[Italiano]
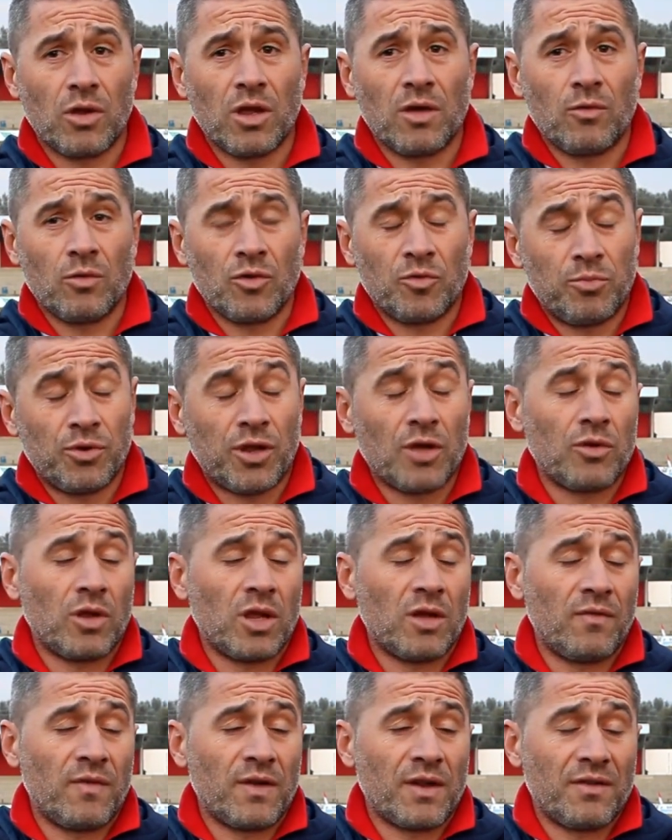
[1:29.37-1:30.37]
una, sputato un
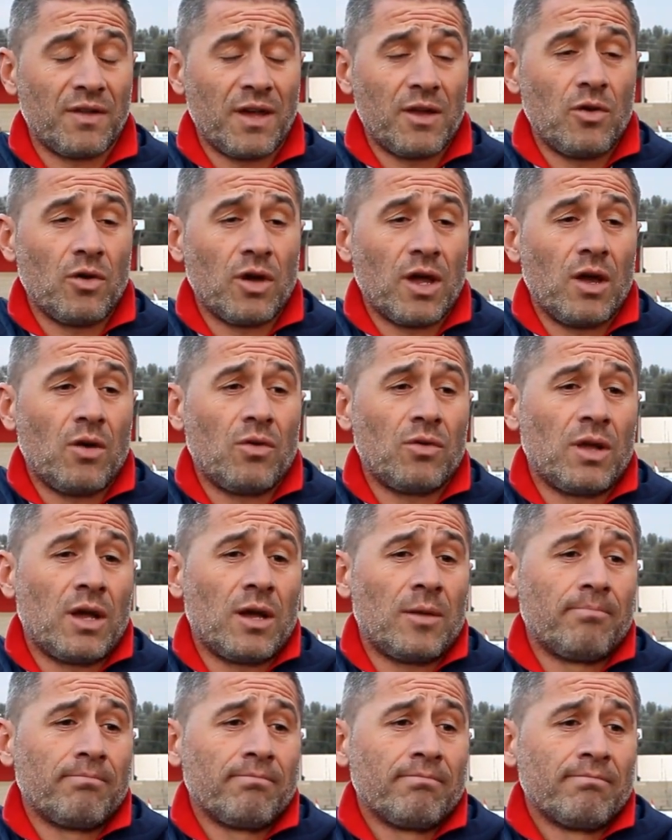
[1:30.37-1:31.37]
avversario che è una,